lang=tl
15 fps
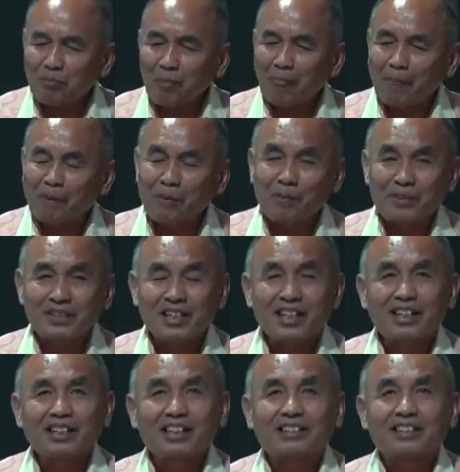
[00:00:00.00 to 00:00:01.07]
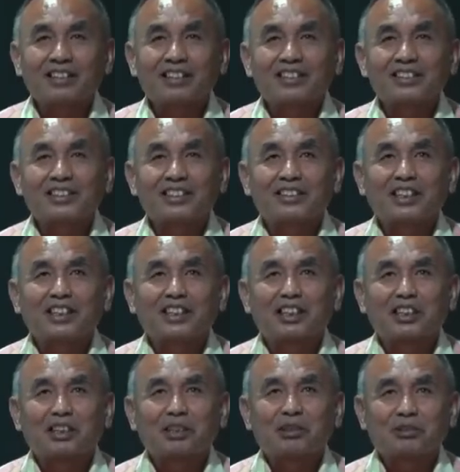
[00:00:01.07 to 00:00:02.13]
nababasahin natin ang salita ng
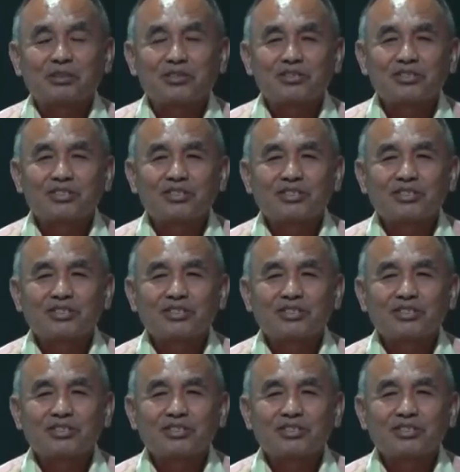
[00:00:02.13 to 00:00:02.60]
Diyos